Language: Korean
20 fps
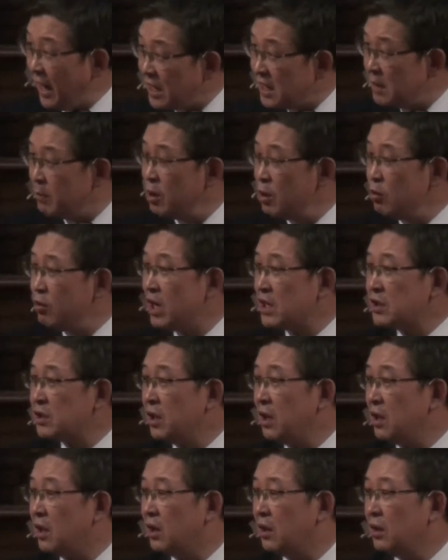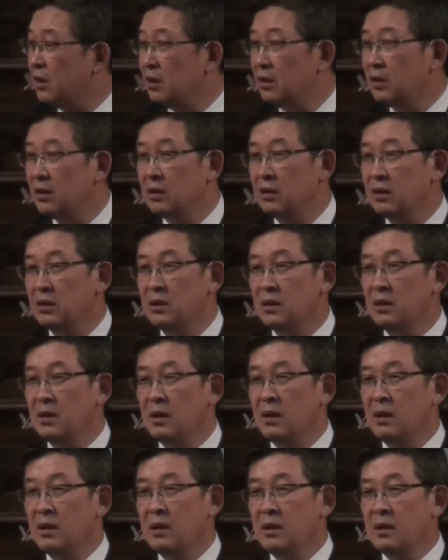하나님을 위해서
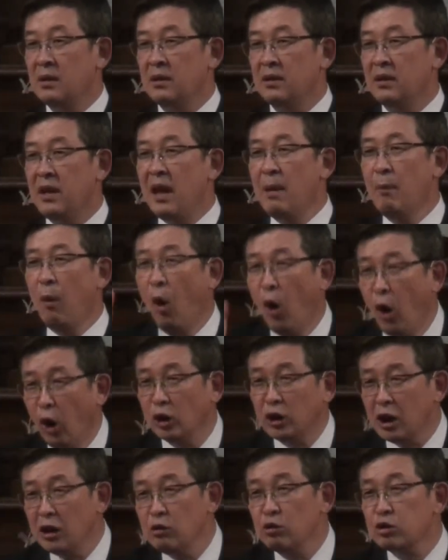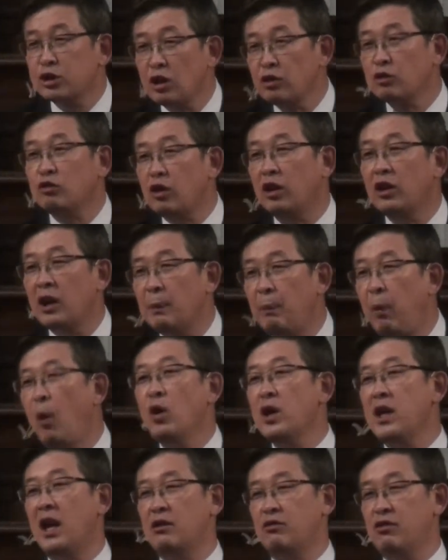내 모든
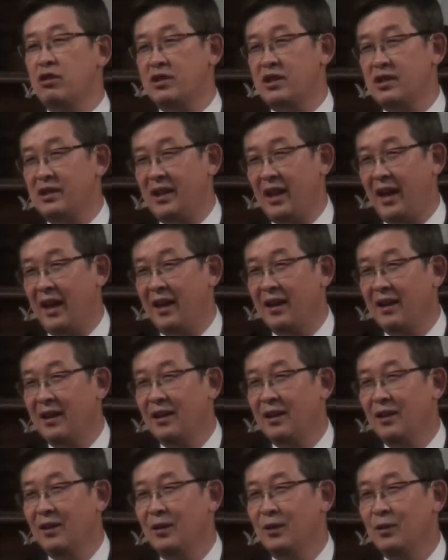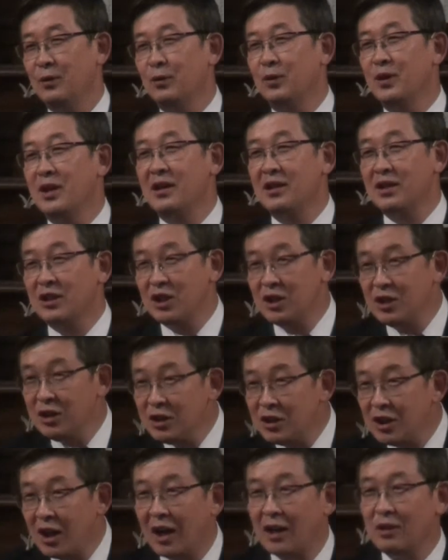우선권을 포기할 수 있을 때 우리는
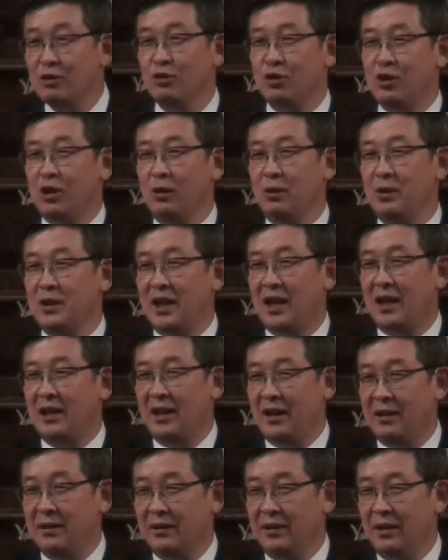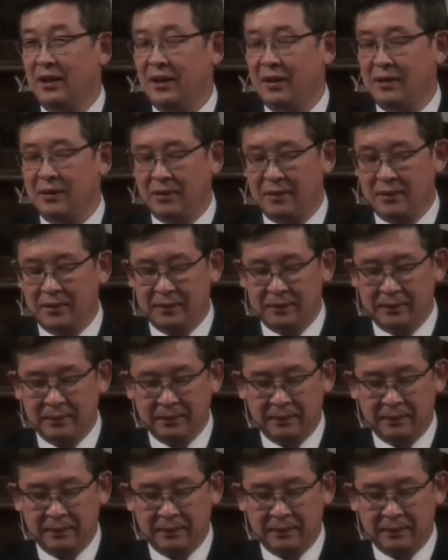진정한 유실론자가 되는 거예요.